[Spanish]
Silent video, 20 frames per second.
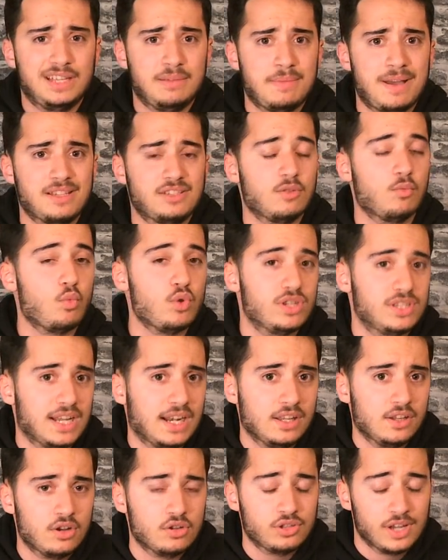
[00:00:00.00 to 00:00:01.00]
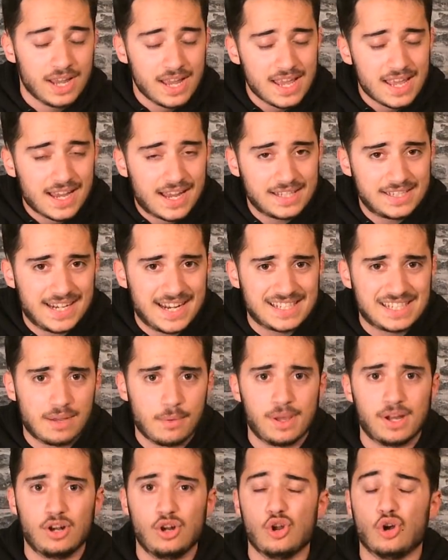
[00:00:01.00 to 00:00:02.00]
temas muy serios que si quieres
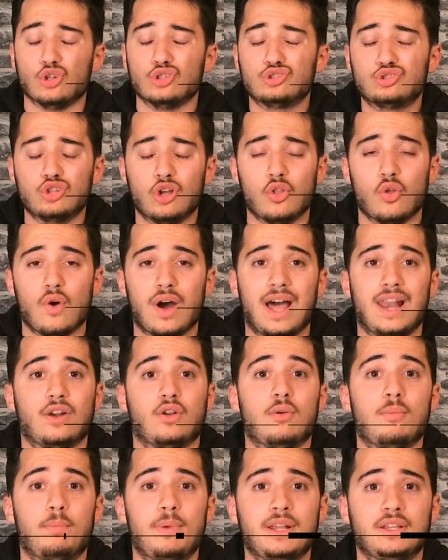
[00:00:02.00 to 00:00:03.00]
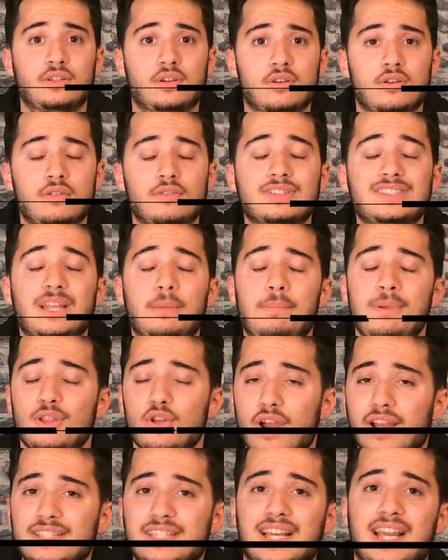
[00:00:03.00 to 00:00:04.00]
saberlo todo al completo, te
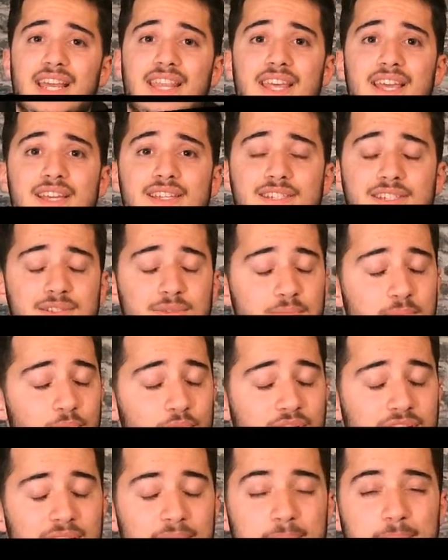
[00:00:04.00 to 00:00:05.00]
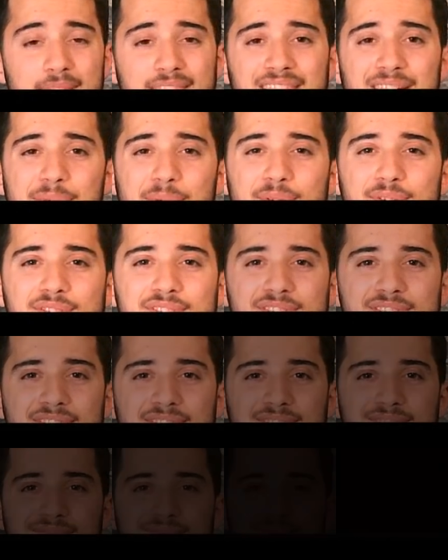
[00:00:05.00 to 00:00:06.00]
pido que te quedes porque empezamos.
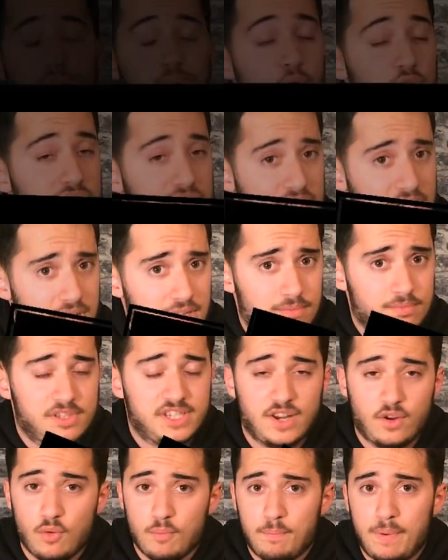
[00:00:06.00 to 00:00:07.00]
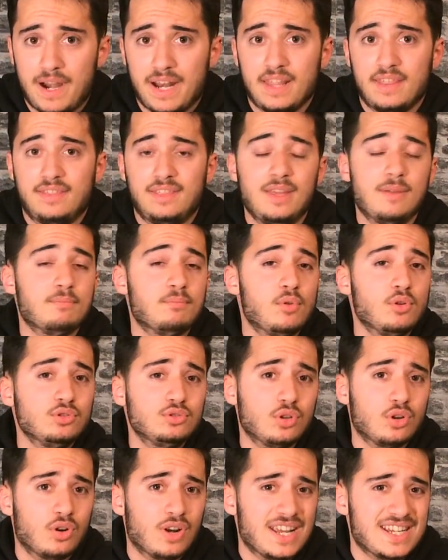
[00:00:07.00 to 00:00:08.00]
Pues sí, según parece,
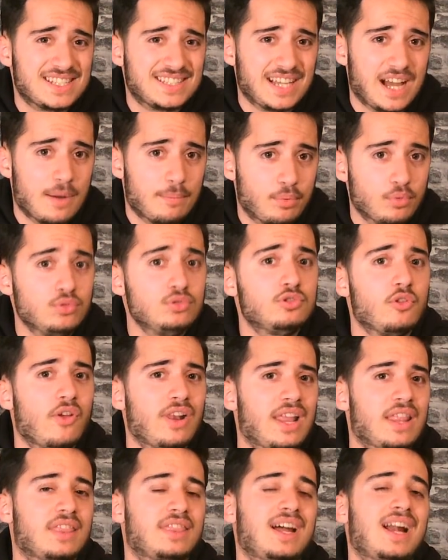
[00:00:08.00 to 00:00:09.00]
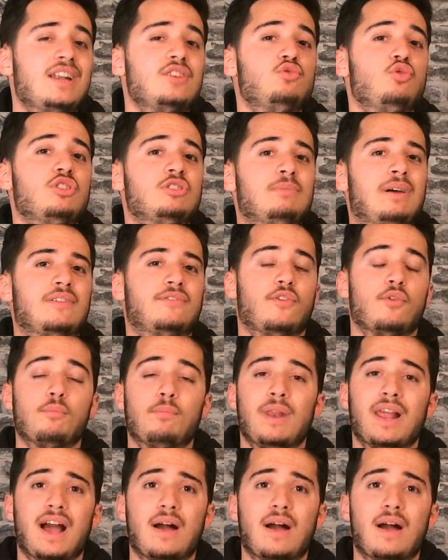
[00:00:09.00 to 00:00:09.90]
Motorola está a punto de lanzar su smartphone